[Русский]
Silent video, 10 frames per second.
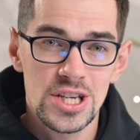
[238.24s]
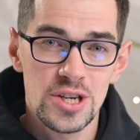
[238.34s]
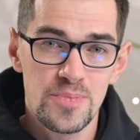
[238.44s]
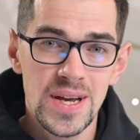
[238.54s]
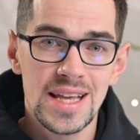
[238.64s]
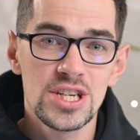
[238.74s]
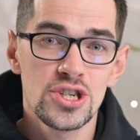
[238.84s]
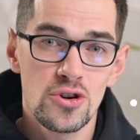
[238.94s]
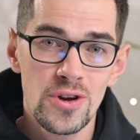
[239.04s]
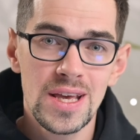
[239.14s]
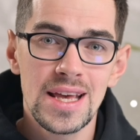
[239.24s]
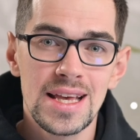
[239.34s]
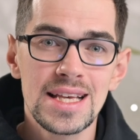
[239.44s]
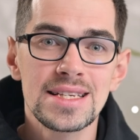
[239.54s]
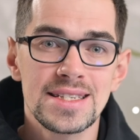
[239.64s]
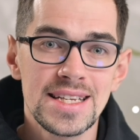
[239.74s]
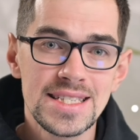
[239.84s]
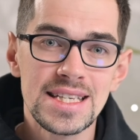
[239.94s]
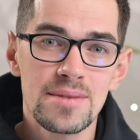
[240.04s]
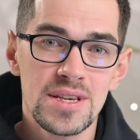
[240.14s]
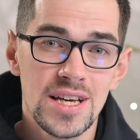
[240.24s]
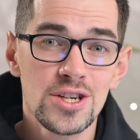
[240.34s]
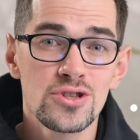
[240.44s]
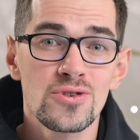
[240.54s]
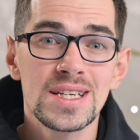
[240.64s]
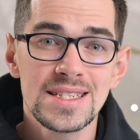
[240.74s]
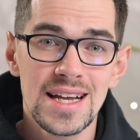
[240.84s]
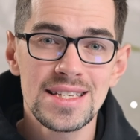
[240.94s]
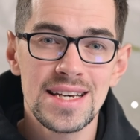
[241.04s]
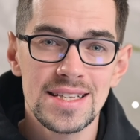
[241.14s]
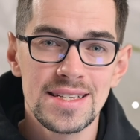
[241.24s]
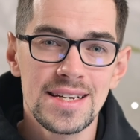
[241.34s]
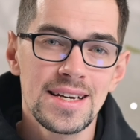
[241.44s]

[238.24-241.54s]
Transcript: шипы, они широкие и с резинками, так что не скользят.